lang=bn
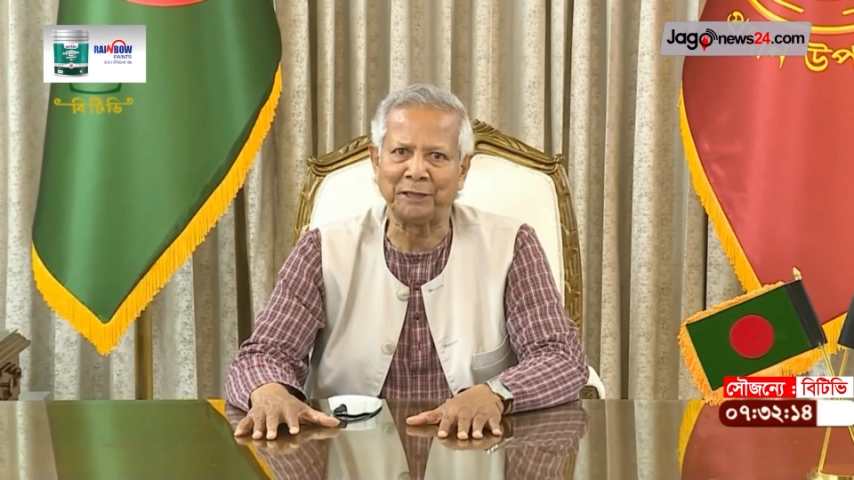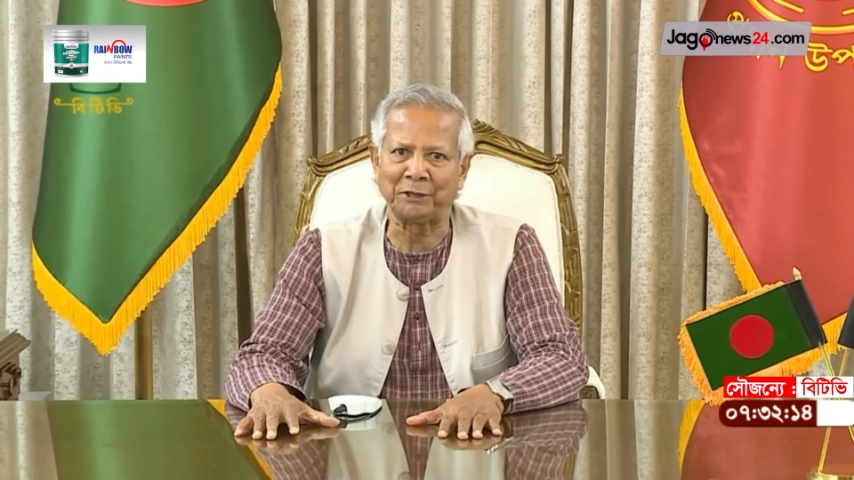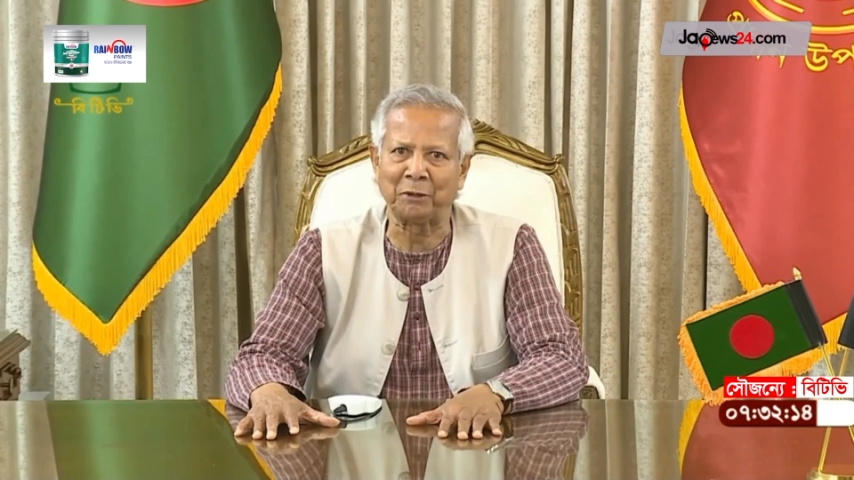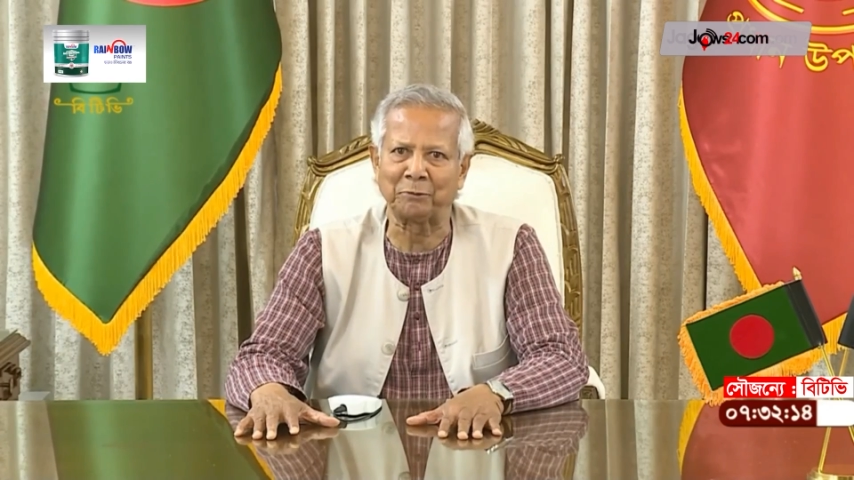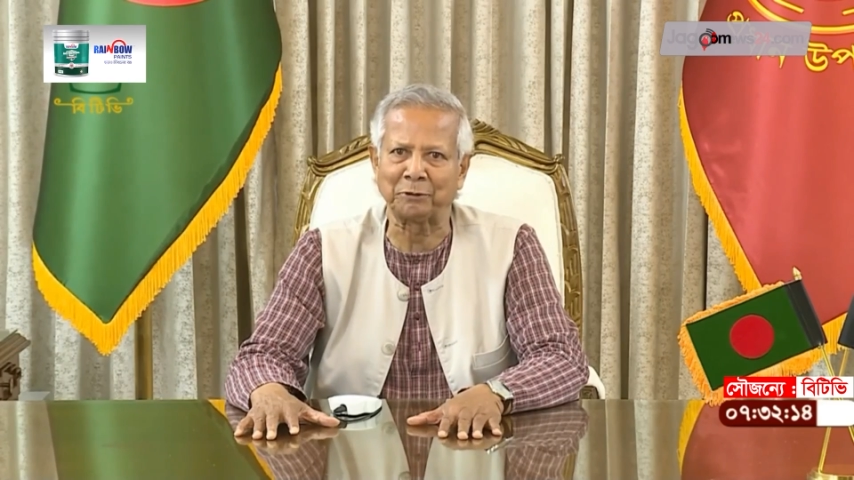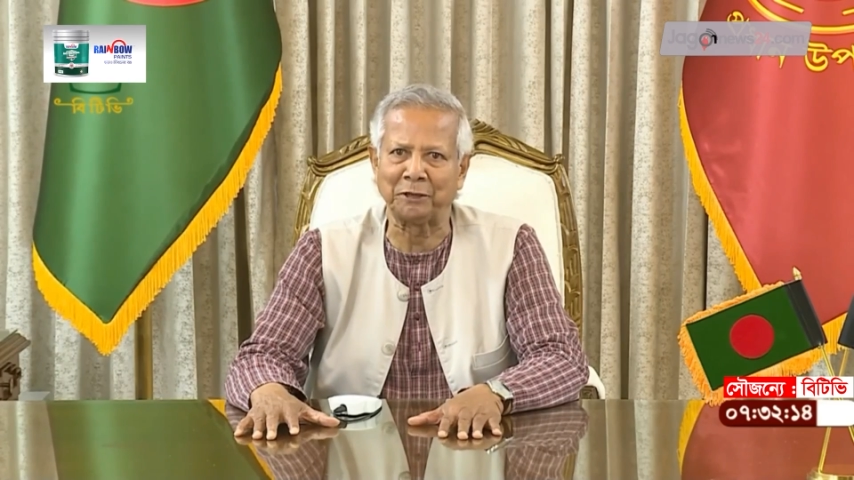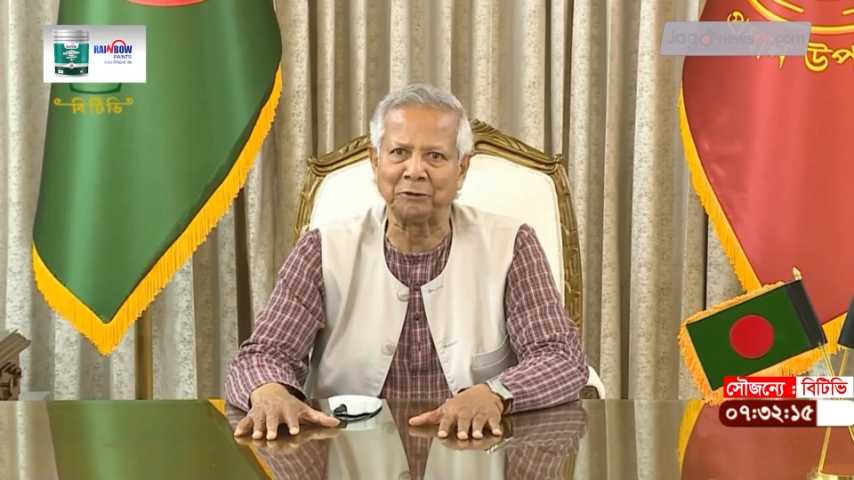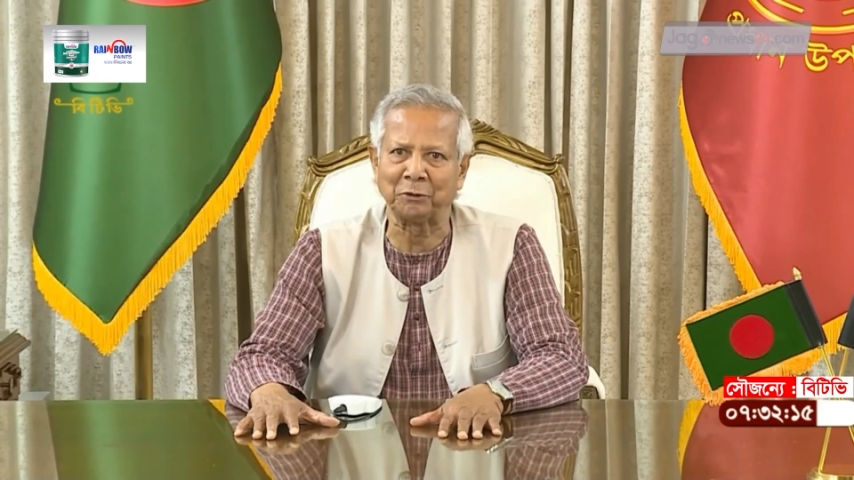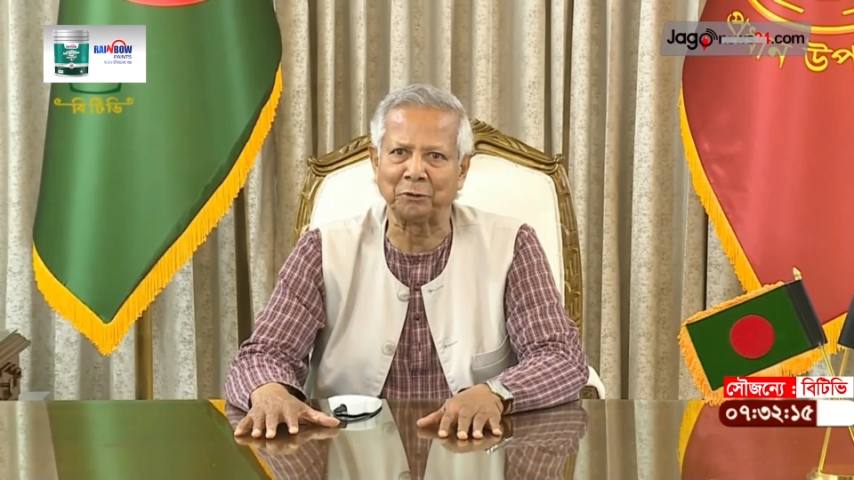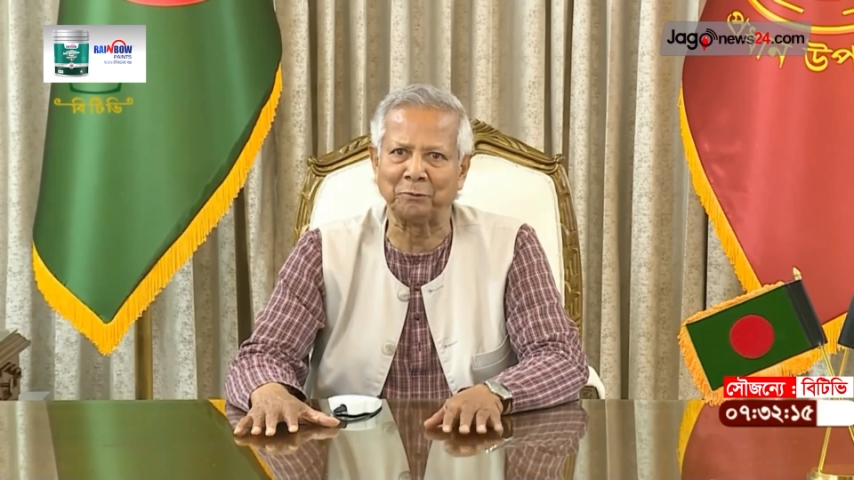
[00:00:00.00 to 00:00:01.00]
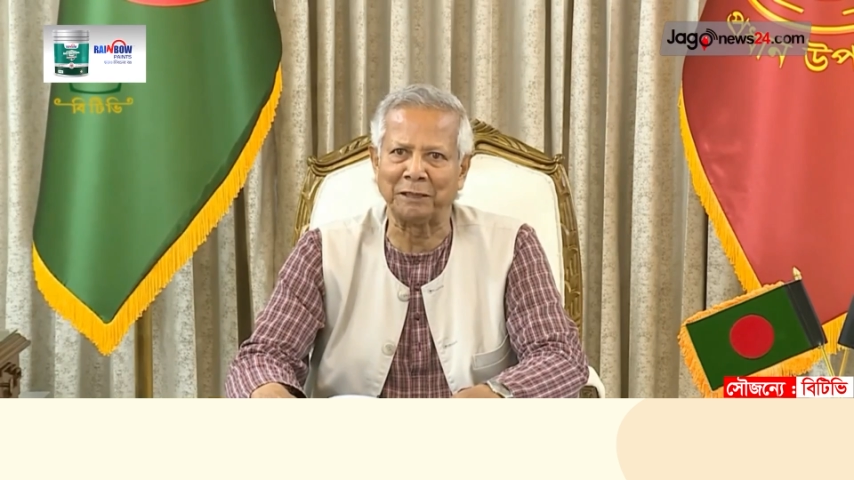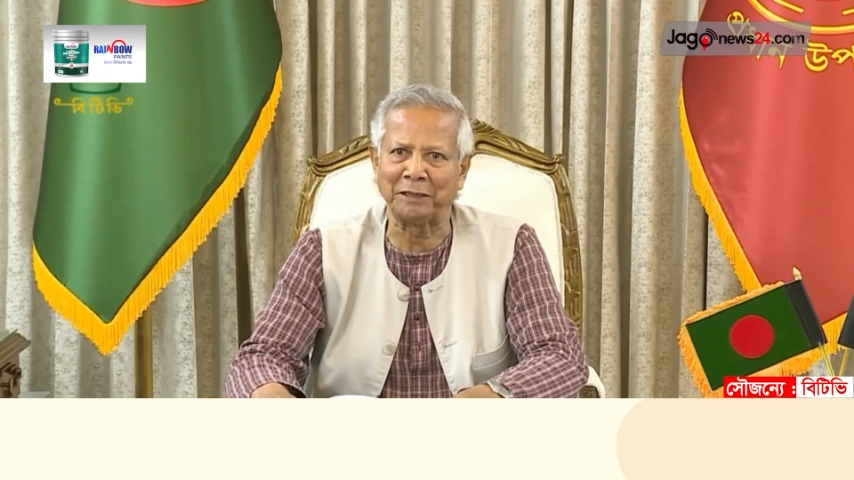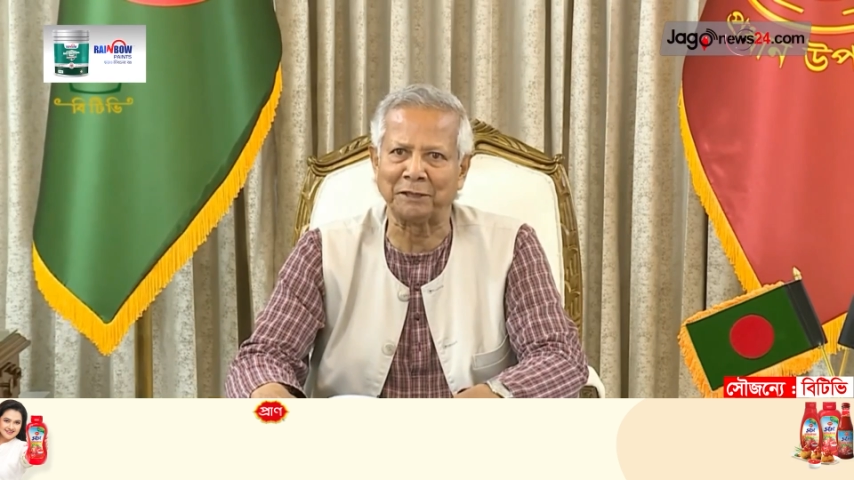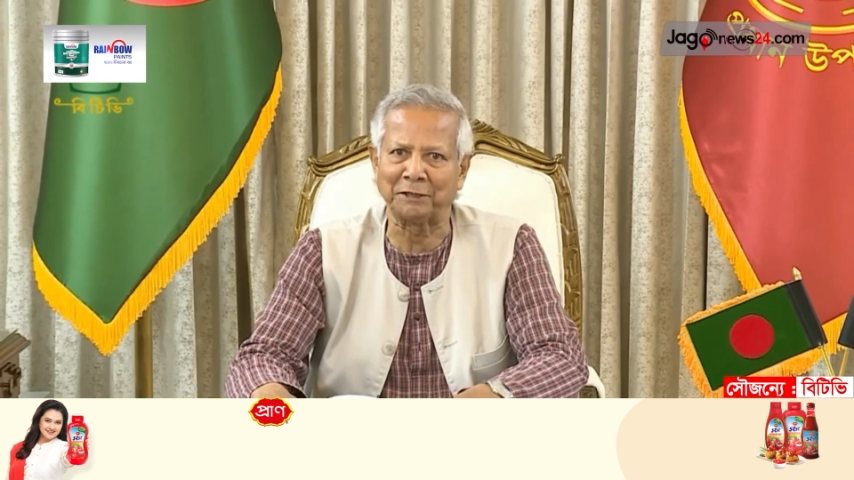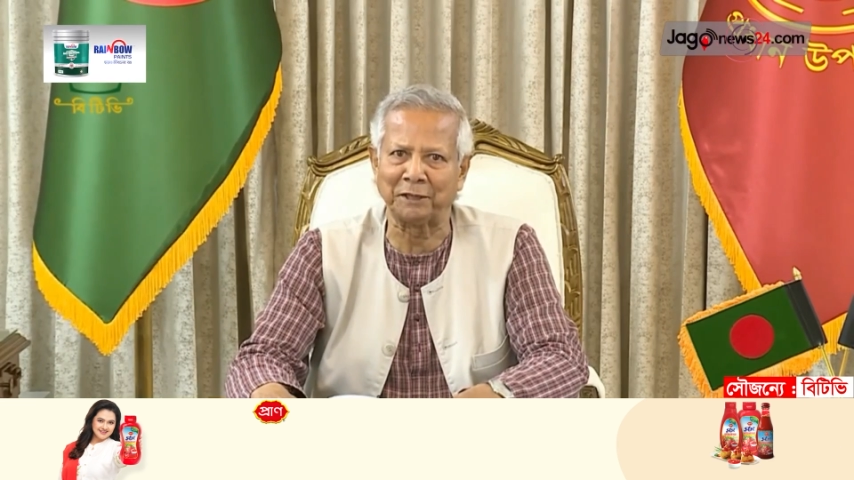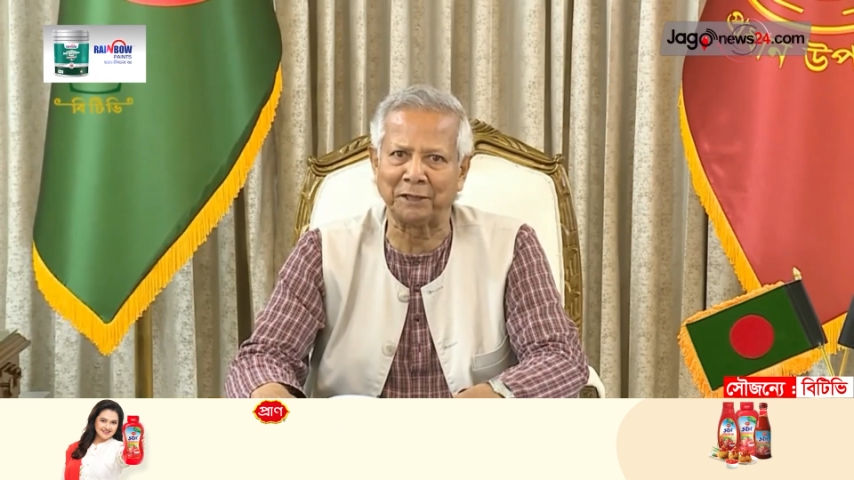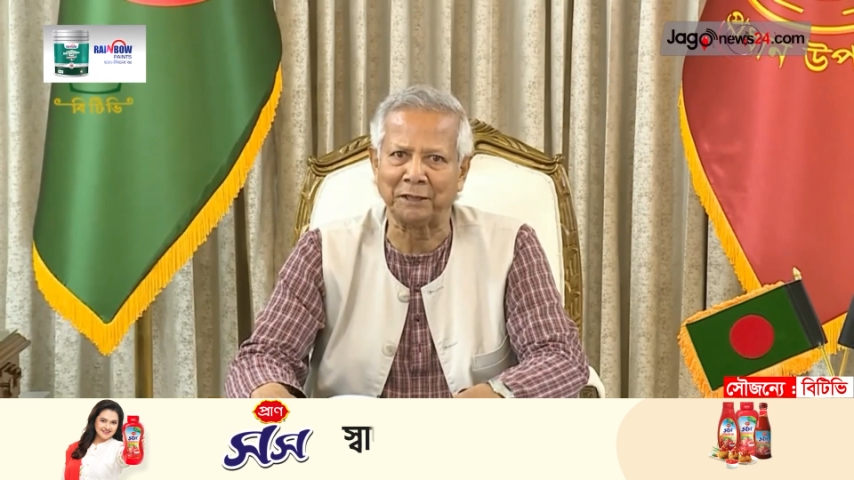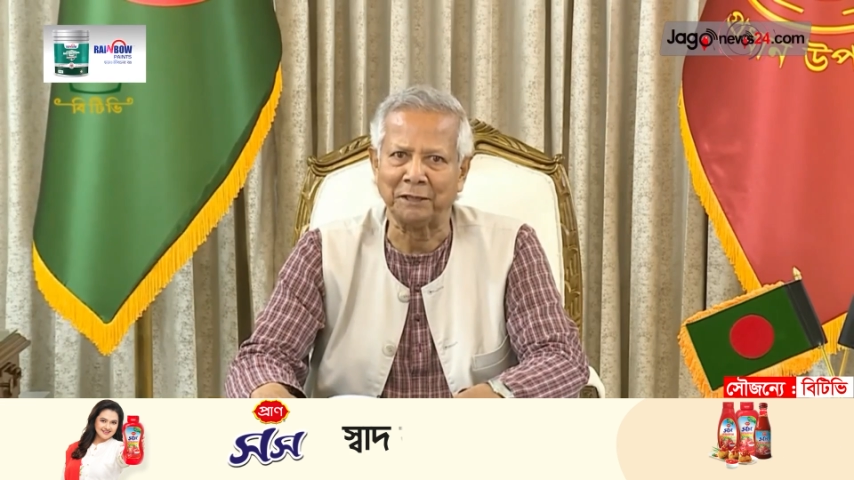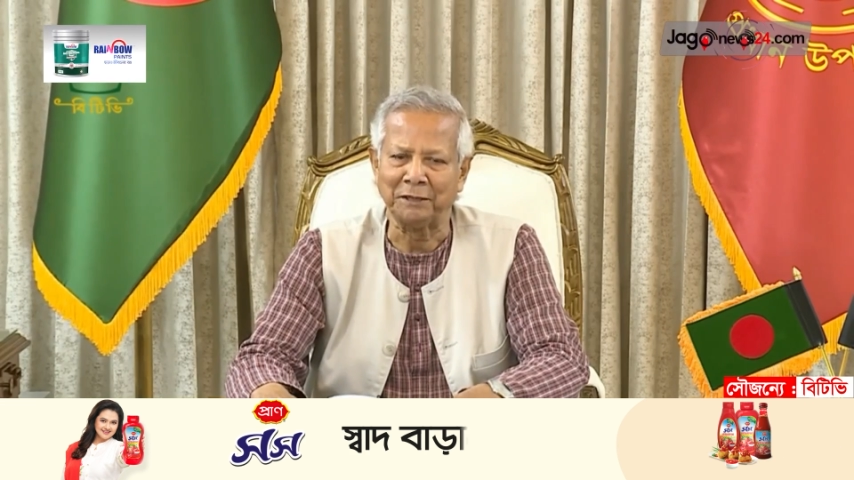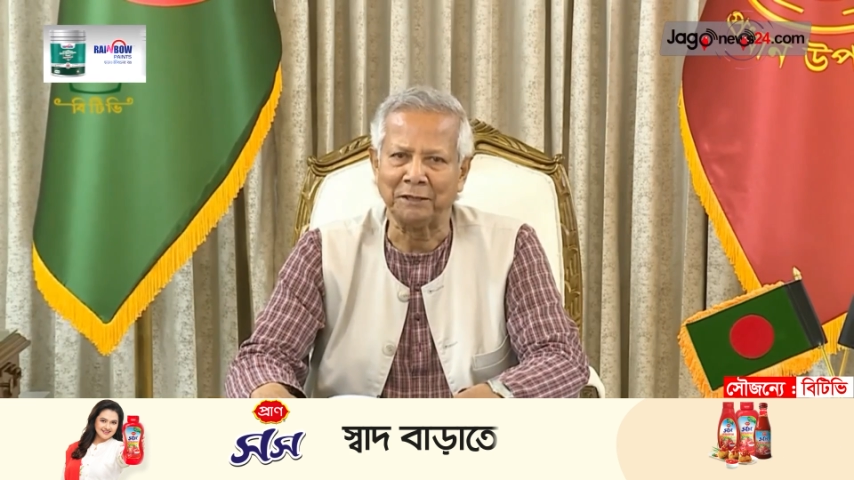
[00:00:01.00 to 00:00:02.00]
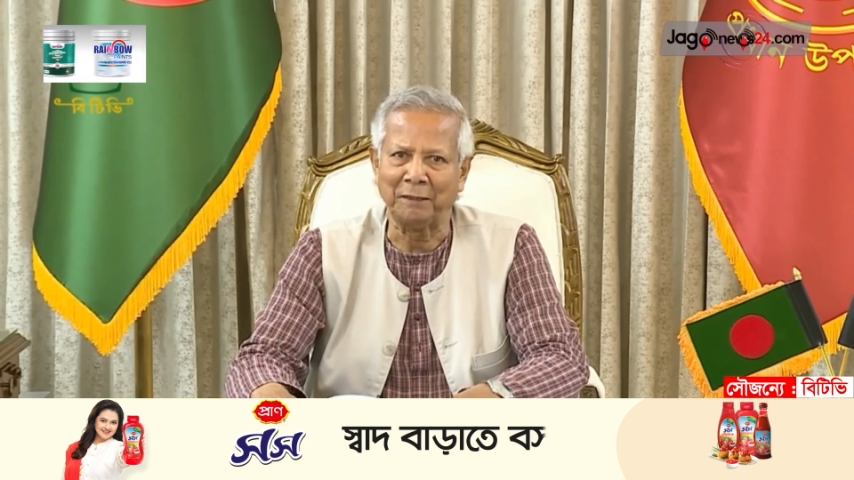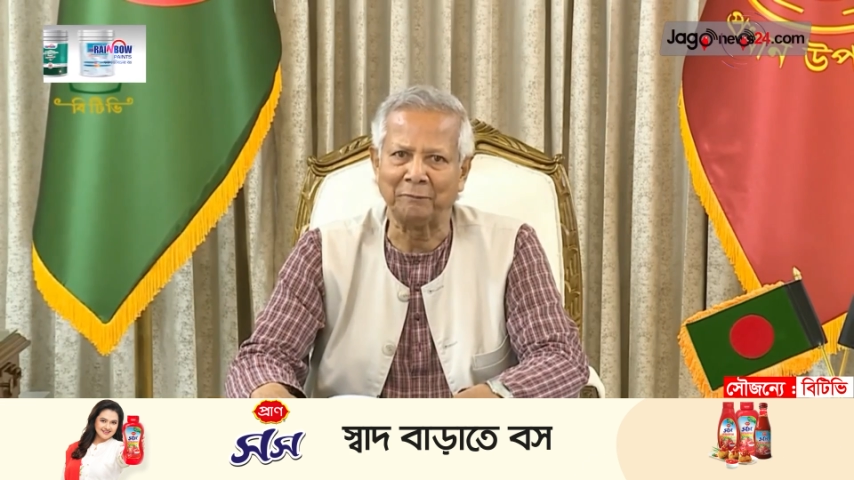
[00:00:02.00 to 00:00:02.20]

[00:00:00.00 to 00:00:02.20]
বিদেশে অবস্থানরত বাংলাদেশিদের